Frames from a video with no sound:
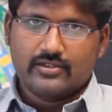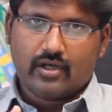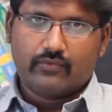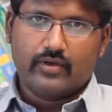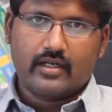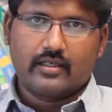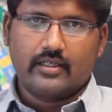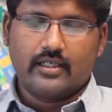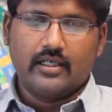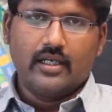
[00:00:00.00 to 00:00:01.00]
சாஃப்ட்வேர்
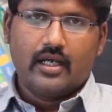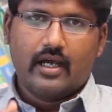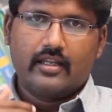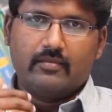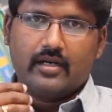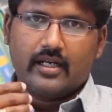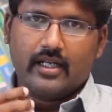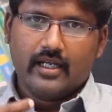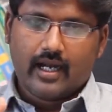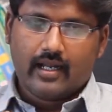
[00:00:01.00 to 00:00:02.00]
இருக்குது அதே மாதிரி
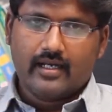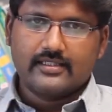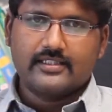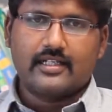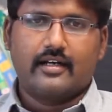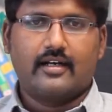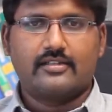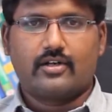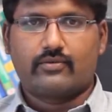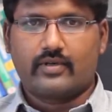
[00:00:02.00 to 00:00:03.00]
அனாலிசிஸில்
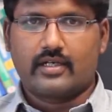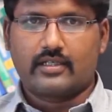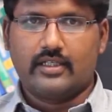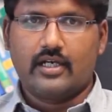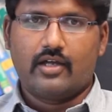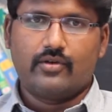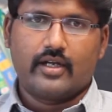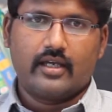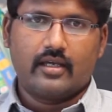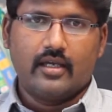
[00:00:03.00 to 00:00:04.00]
என்னென்ன சாஃப்ட்வேர் இருக்குது
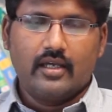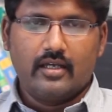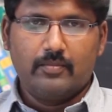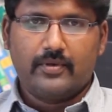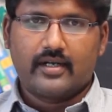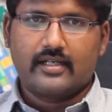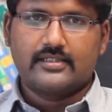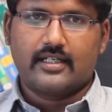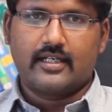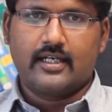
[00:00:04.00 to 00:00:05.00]
அதோட
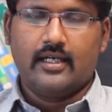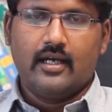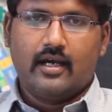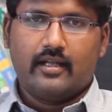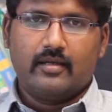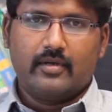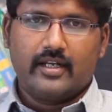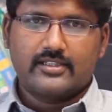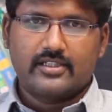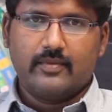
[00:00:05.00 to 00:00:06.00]
இம்பார்ட்டன்ஸ் என்ன அதே
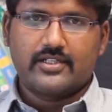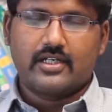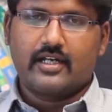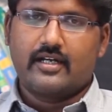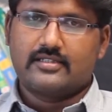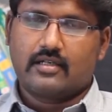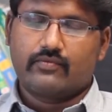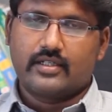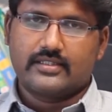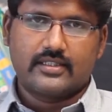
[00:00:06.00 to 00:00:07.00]
மாதிரி எஸ்டிமேஷனில் என்ன
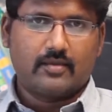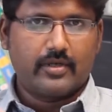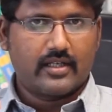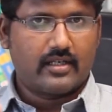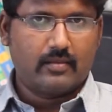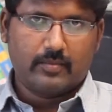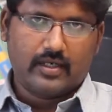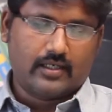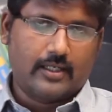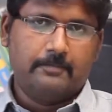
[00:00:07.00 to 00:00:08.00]
சாஃப்ட்வேர்ஸ் இருக்குது அப்படிங்கிறத நம்ம
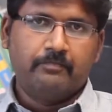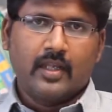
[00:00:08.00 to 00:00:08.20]
பார்க்கலாம்